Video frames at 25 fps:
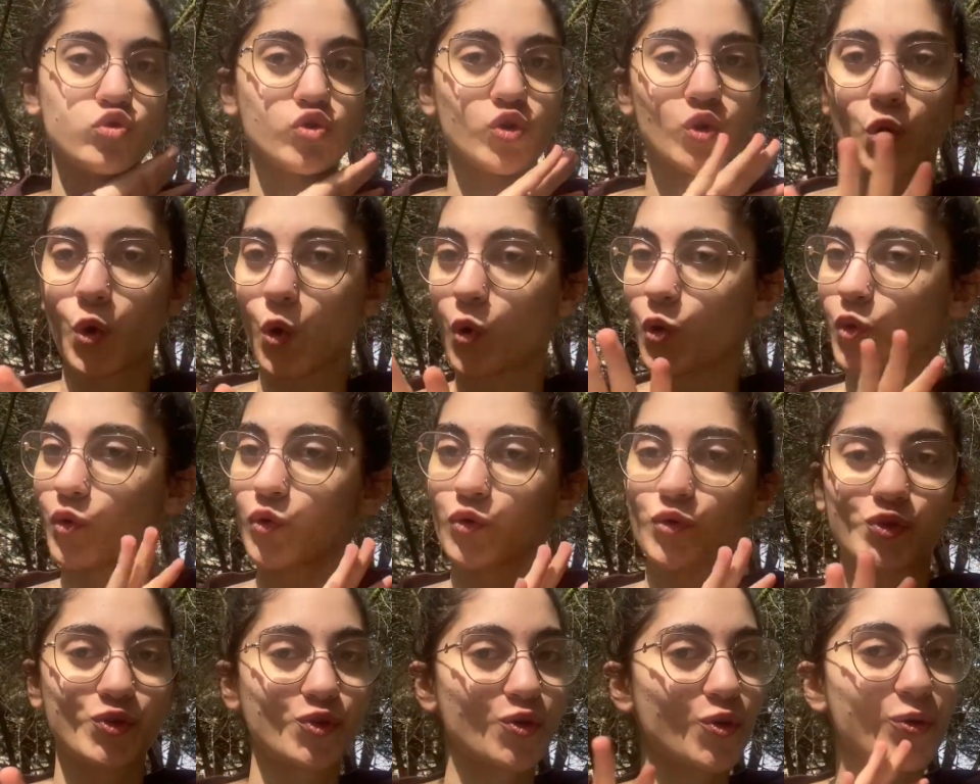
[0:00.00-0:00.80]
Çok
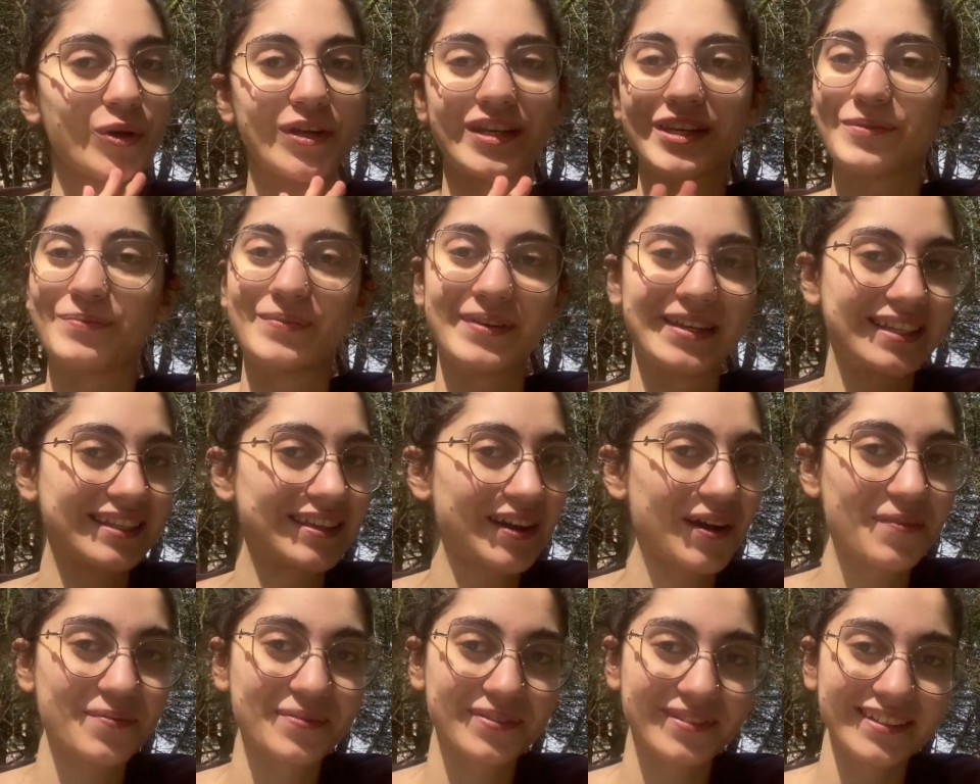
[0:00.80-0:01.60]
çok iyi bir
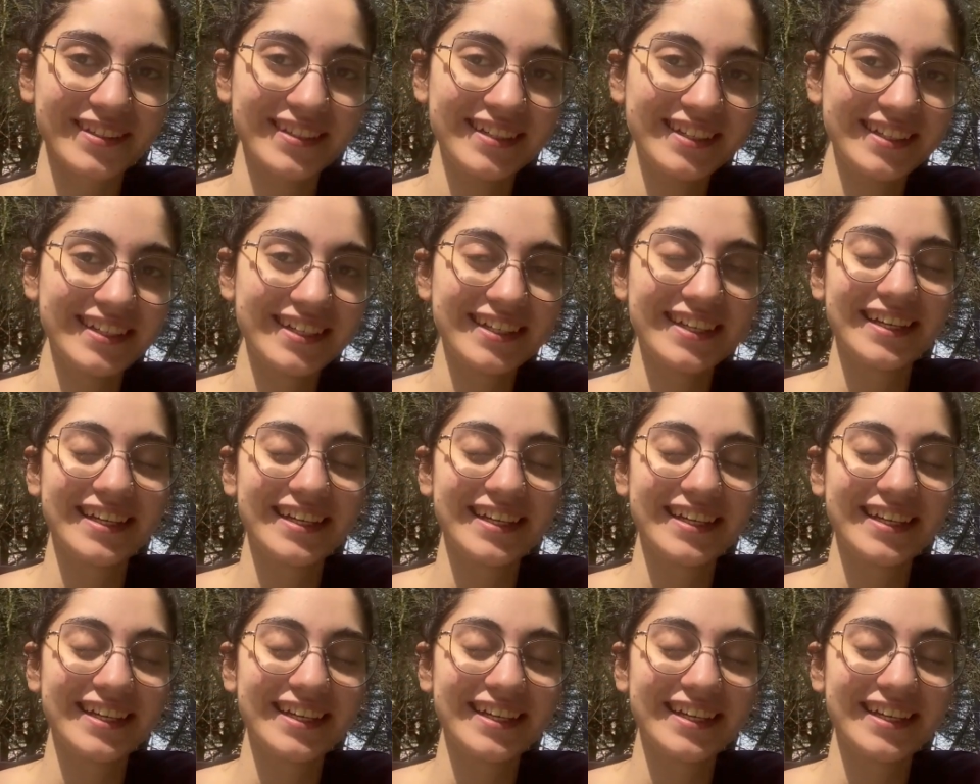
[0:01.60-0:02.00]
kitaptı.